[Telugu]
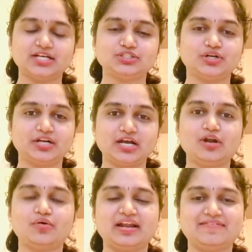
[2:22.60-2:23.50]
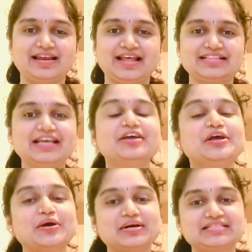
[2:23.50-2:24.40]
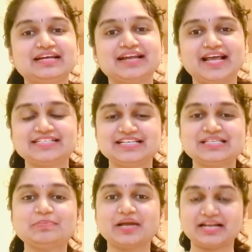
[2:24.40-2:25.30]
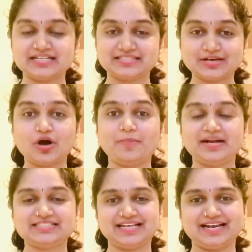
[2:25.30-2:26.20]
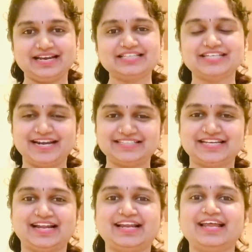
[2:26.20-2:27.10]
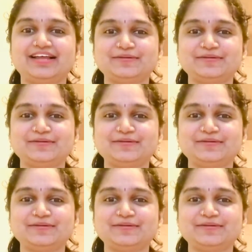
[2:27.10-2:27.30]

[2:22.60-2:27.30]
ఆల్మోస్ట్ ఇండియాలో ఉన్న వాళ్ళైతే ఒకసారి ట్రై చేసి మీకు నచ్చితే కామెంట్ చేయండి షేర్ చేయండి